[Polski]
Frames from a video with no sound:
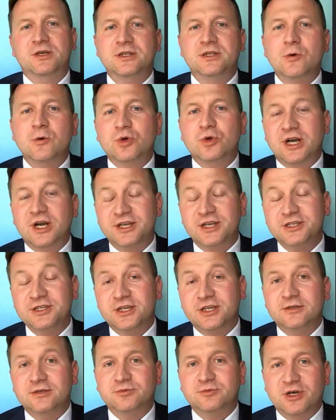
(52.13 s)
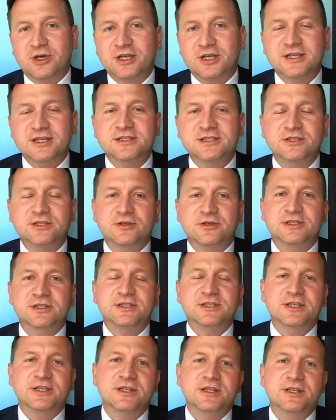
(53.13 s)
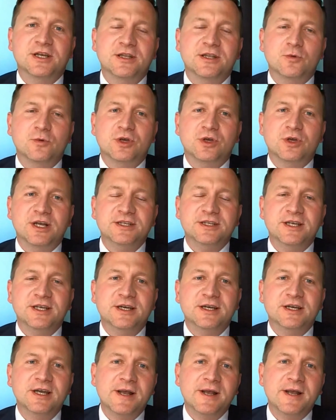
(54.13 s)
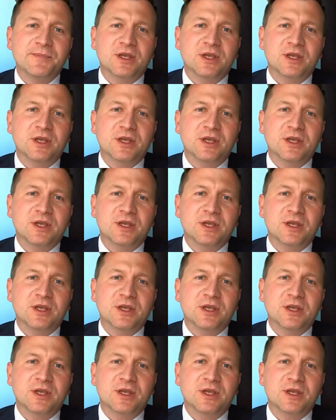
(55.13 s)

na Ukrainie, po agresji rosyjskiej na, na Ukrainie, Ukraina